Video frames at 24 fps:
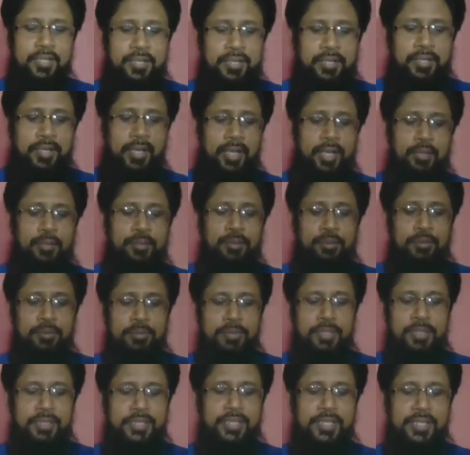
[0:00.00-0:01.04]
এখন
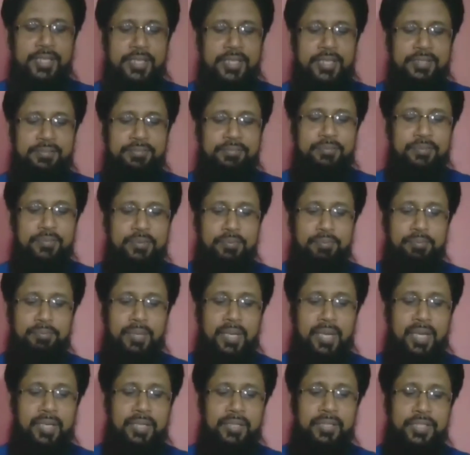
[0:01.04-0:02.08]
তোমাদেরকে
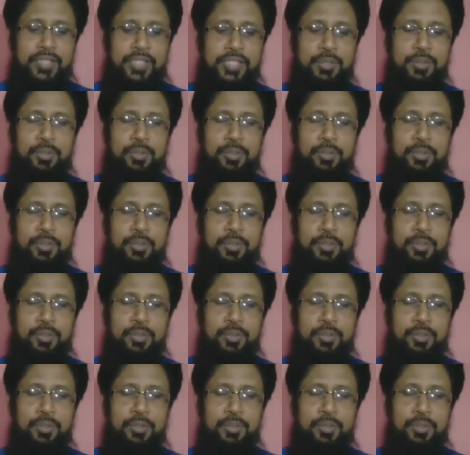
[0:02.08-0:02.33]
বাংলাদেশের